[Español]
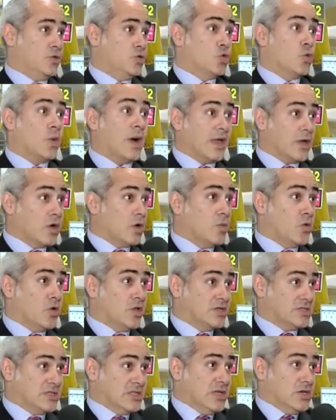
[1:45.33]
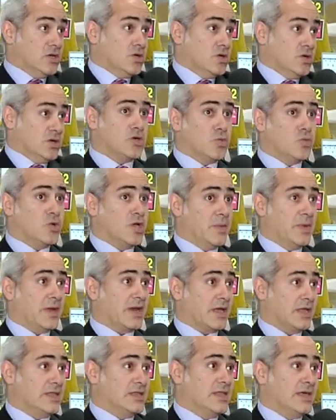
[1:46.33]
Dubái como destino es muy
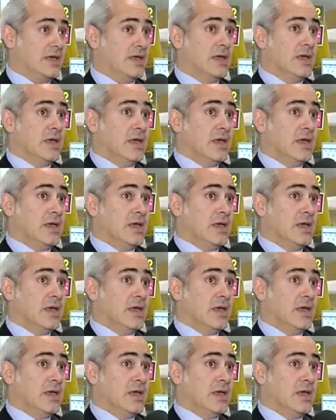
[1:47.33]
emergente